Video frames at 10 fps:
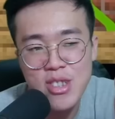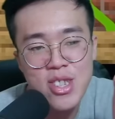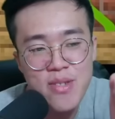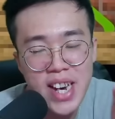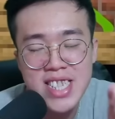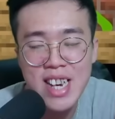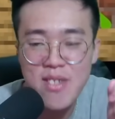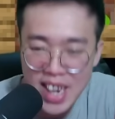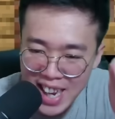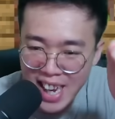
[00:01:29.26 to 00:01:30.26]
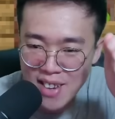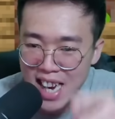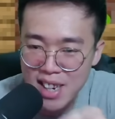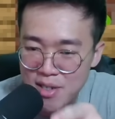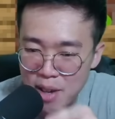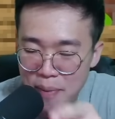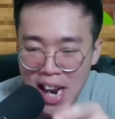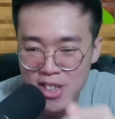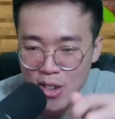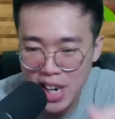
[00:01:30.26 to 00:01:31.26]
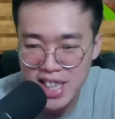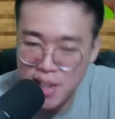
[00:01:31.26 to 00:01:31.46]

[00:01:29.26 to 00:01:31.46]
lucu banget sama yang kepala donat